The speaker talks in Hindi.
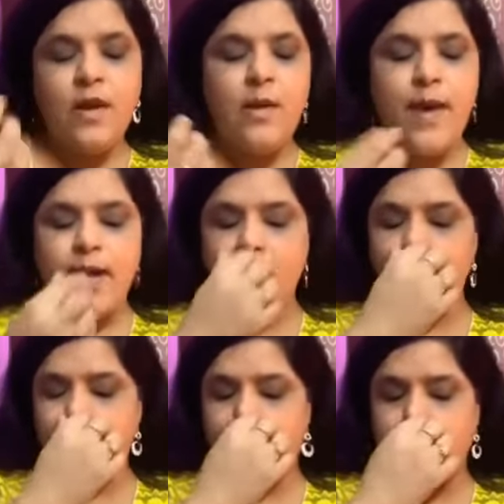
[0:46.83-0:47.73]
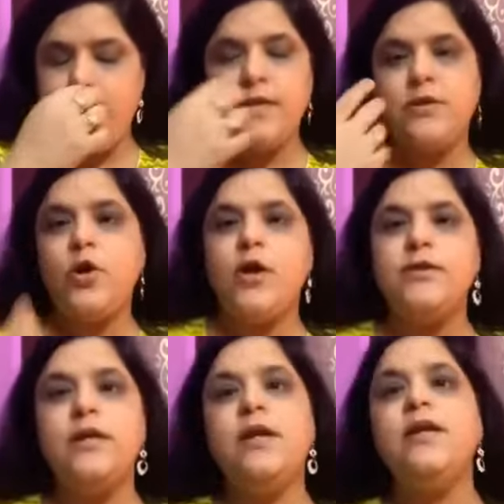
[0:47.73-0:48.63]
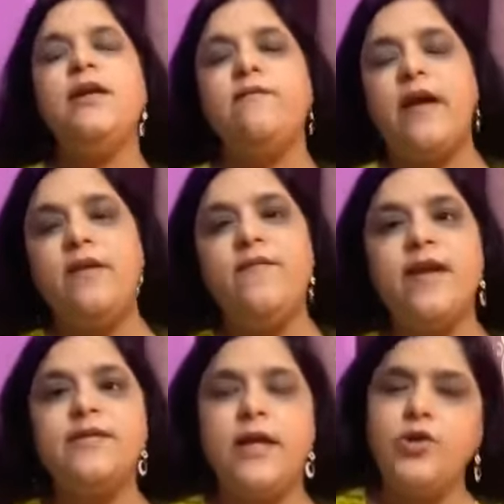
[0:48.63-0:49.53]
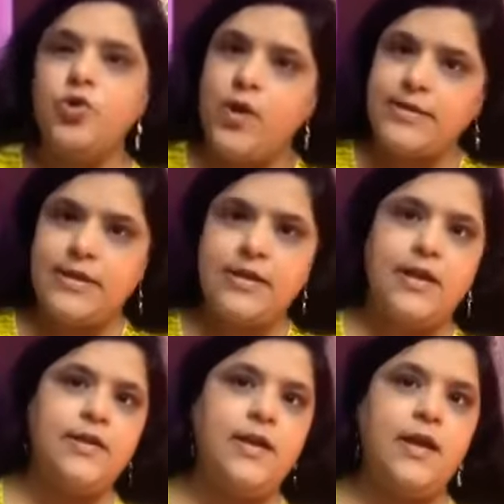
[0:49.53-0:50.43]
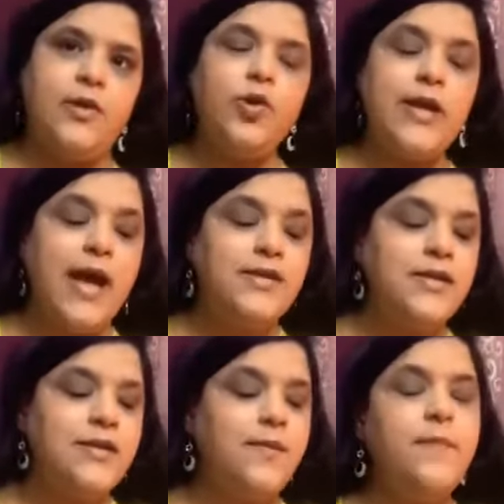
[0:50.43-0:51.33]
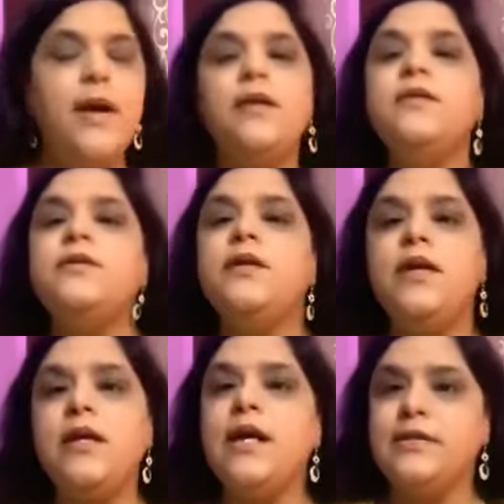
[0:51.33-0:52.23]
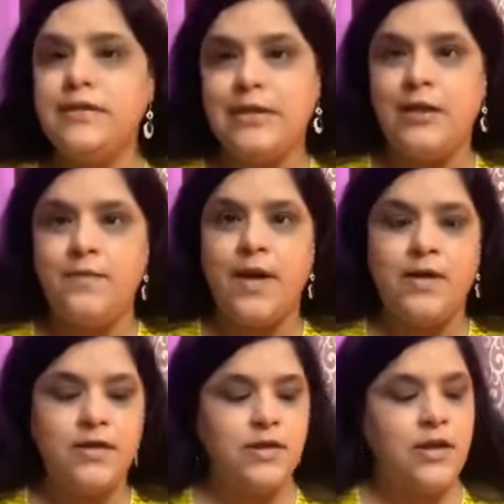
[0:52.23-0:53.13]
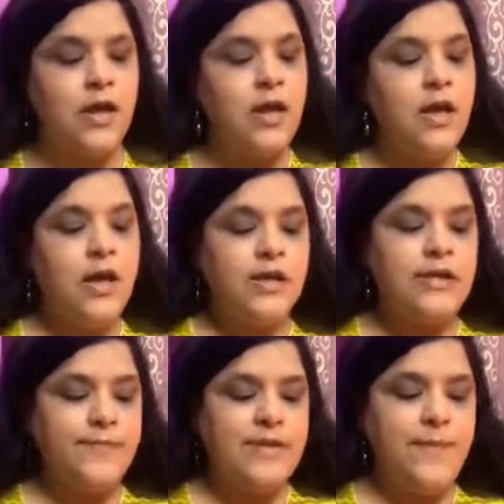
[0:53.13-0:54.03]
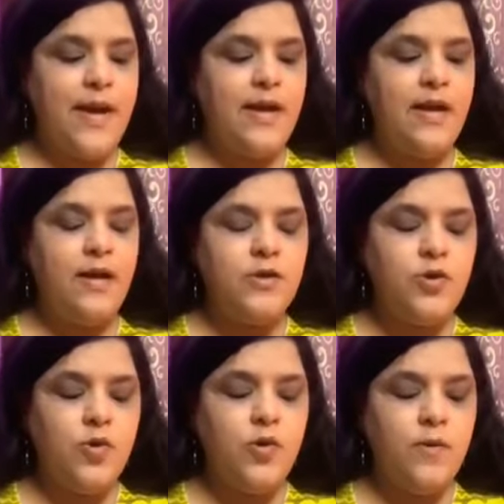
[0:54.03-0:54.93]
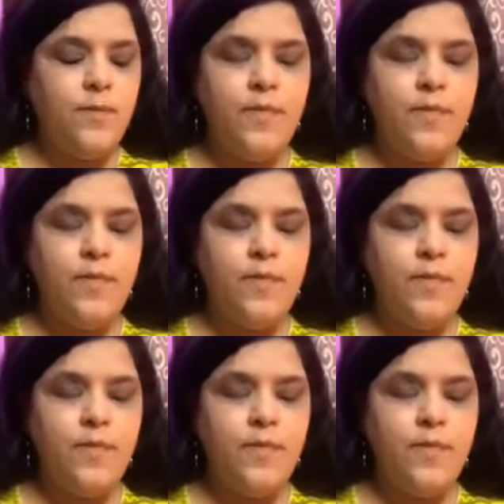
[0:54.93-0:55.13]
हमारे पुराने एस्ट्रोलॉजिकल या डिवाइन फैक्ट्स हैं जो असर करते हैं तो क्या चीज हमें माननी चाहिए क्या चीज नहीं माननी चाहिए सबसे पहले जो